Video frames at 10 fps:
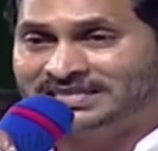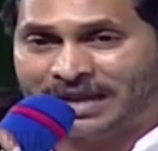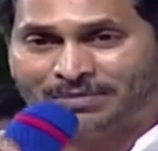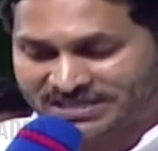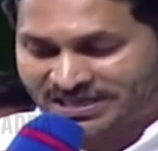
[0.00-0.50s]

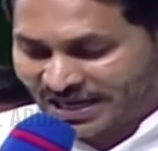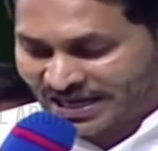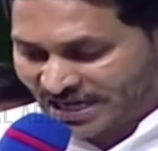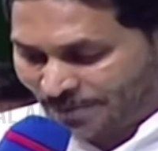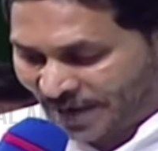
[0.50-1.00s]

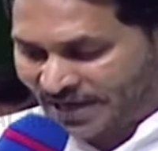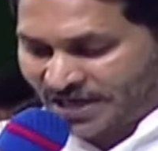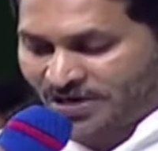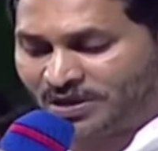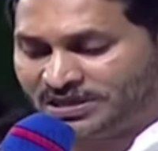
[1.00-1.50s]
సంవత్సరానికి
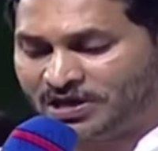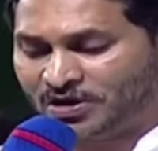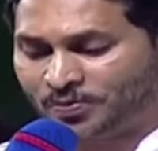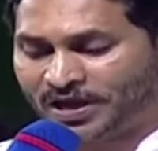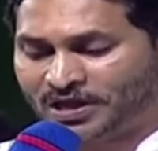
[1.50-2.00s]
పన్నెండు వందల
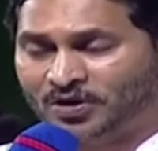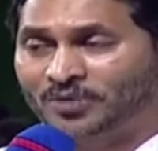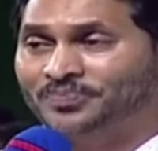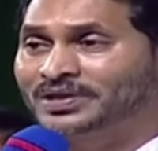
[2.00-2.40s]
రూపాయలు